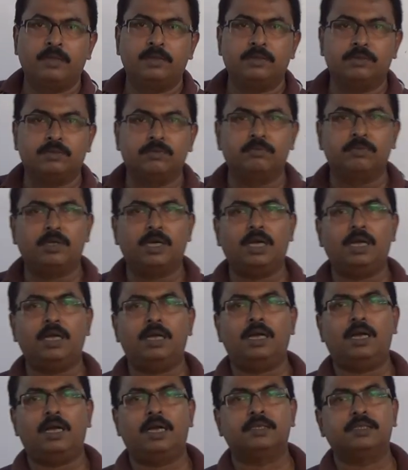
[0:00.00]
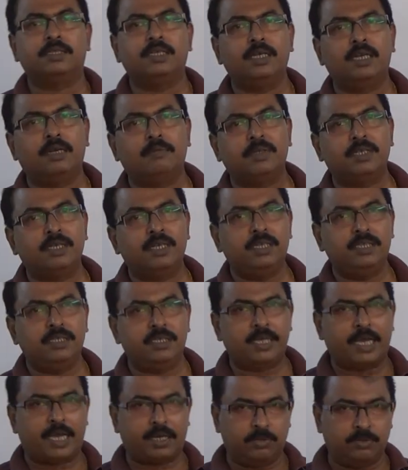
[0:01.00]
তো তোমরা আজকের আমাদের এই
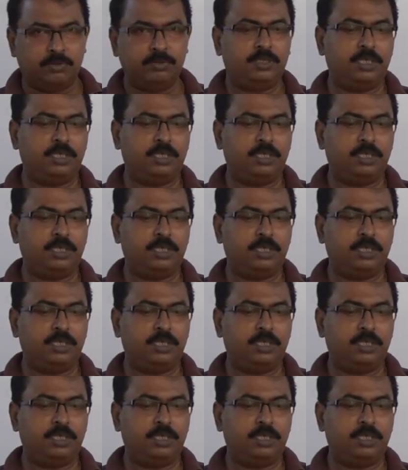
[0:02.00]
যে এখন